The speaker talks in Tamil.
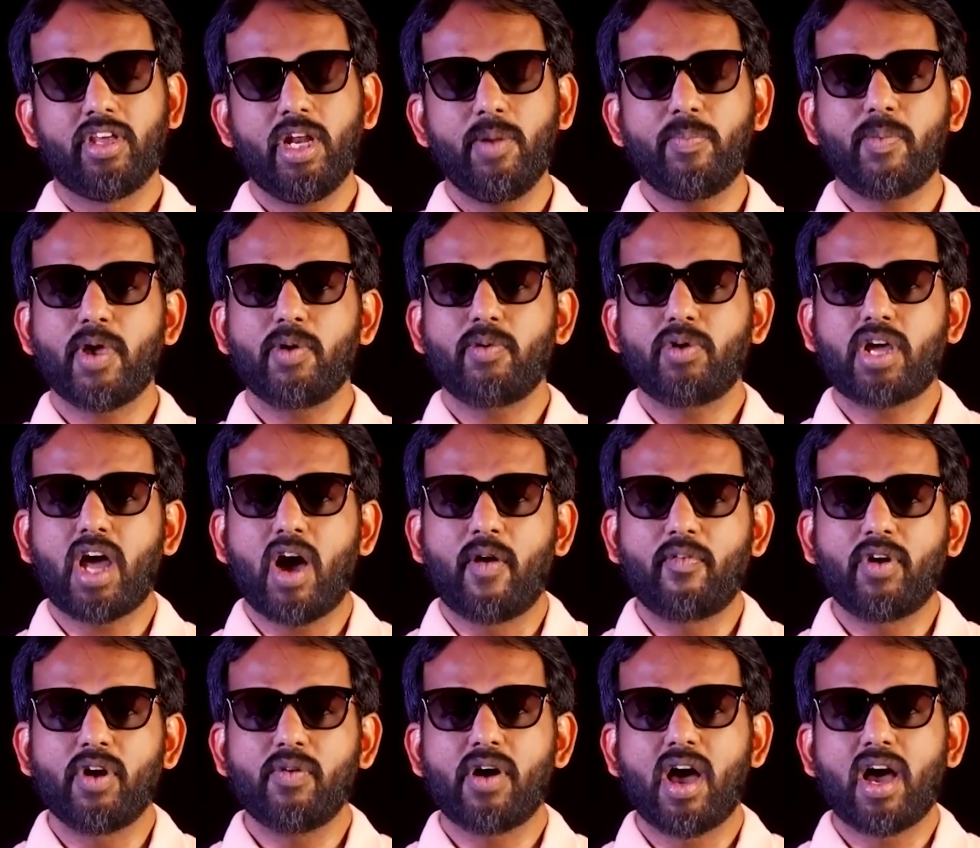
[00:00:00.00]
என்னப்பா இவருக்கு
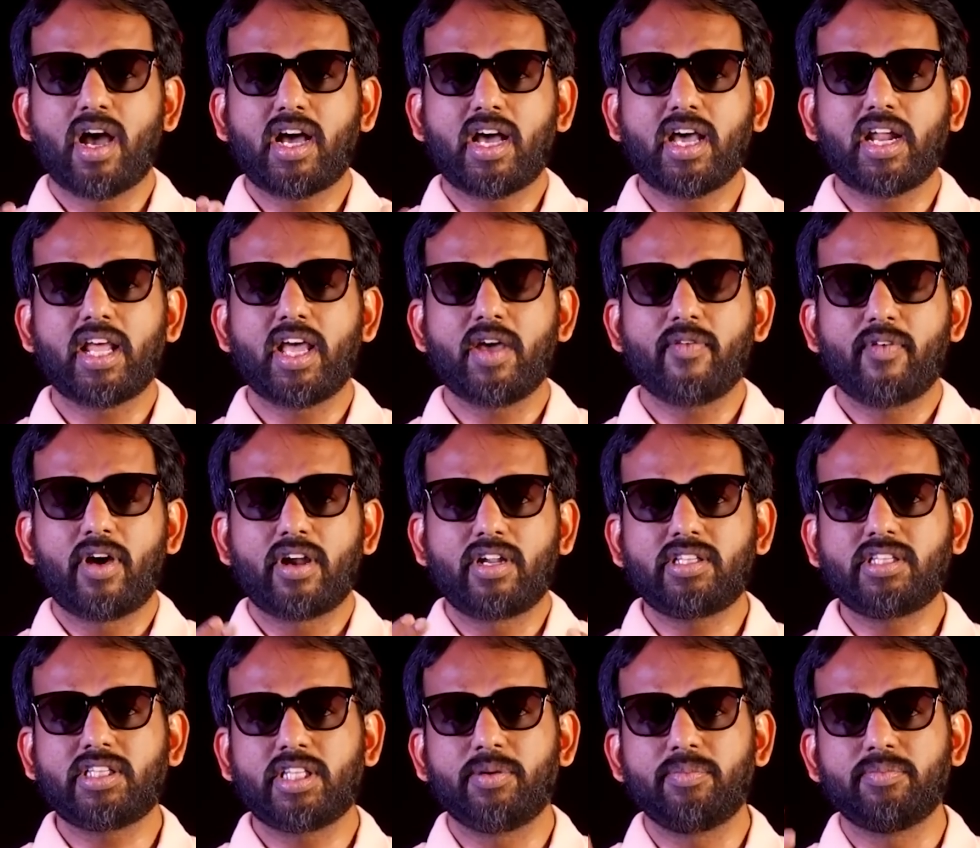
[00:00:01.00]
அவ்வளவு அக்கறை
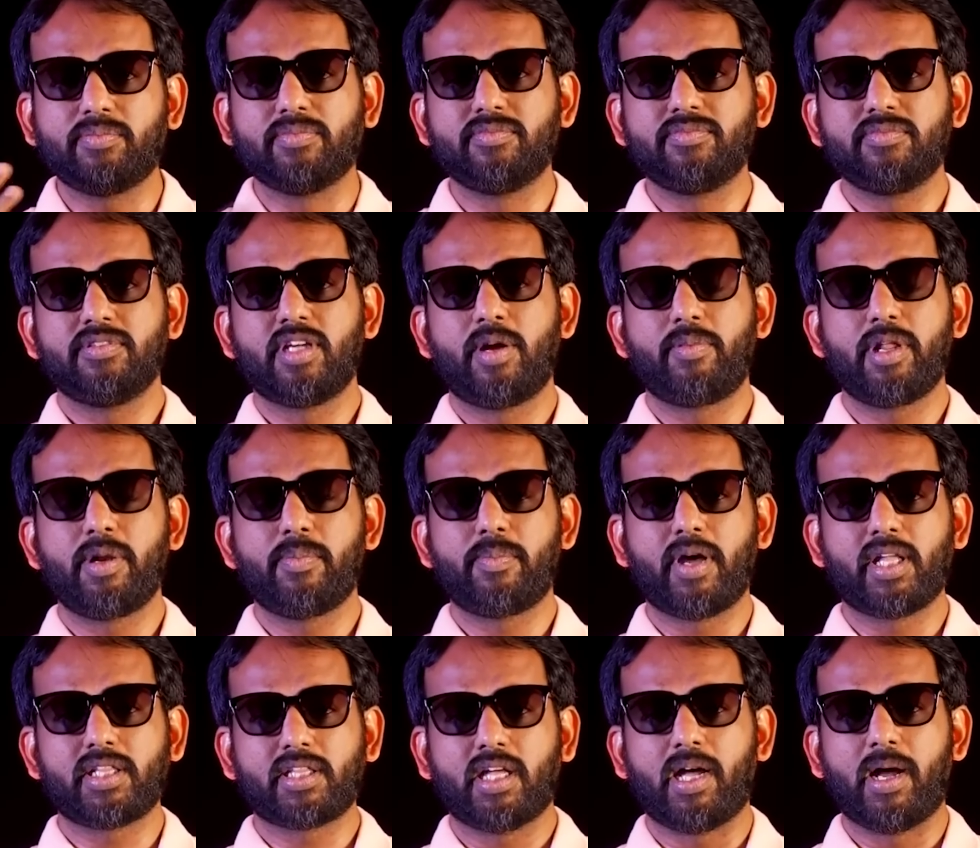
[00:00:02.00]
வருத்தம் அப்படின்னு
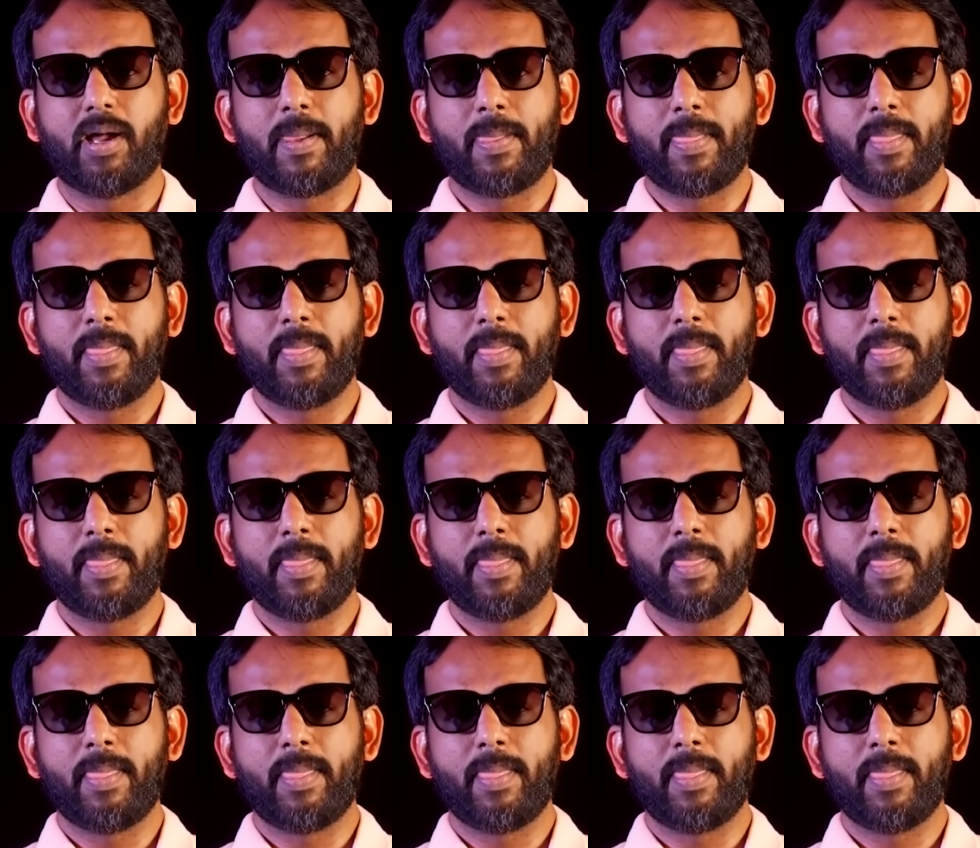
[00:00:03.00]
பார்த்தா